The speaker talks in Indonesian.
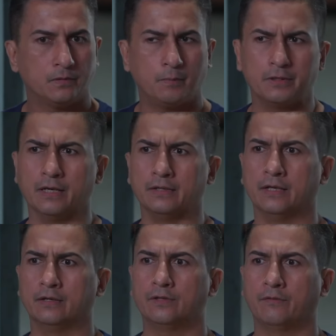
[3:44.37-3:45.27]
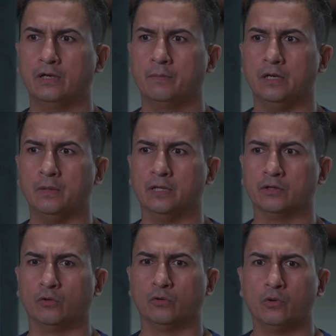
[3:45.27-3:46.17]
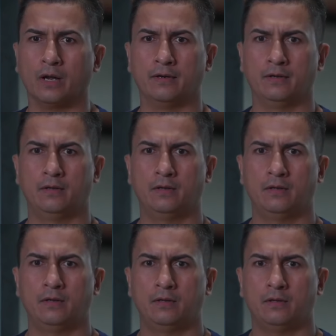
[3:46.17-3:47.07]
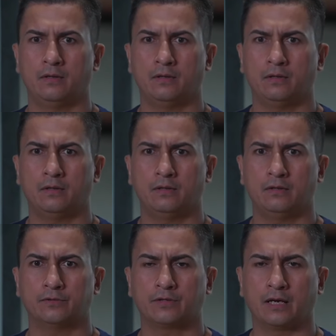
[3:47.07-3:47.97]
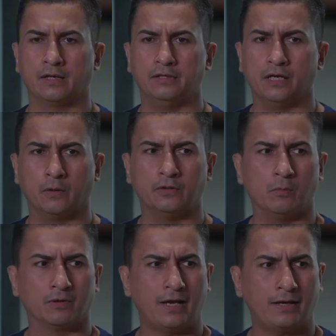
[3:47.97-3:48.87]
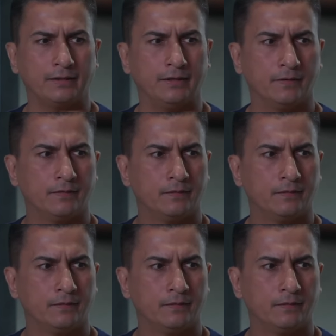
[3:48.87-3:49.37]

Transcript: Apa jangan-jangan Safira benar-benar keguguran. Sekarang dia dirawat di rumah sakit ya.